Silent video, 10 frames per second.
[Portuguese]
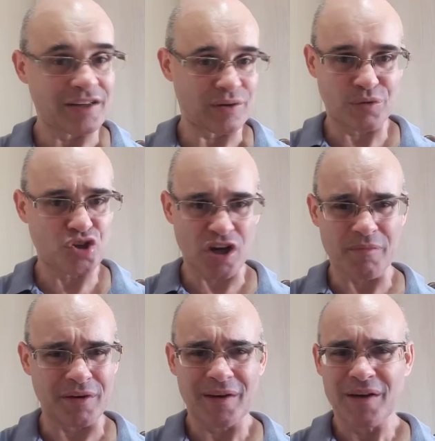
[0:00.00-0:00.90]
Ele não
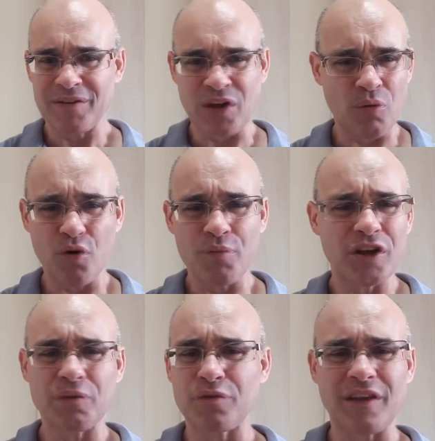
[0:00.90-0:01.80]
descamba nenhum
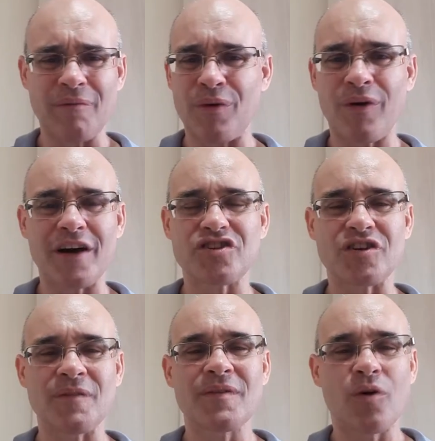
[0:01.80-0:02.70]
momento para o
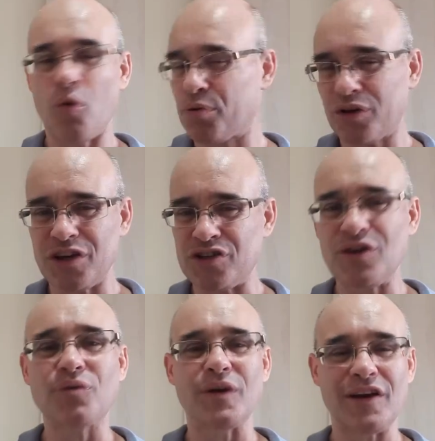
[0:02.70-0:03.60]
deboche ou para o ridículo.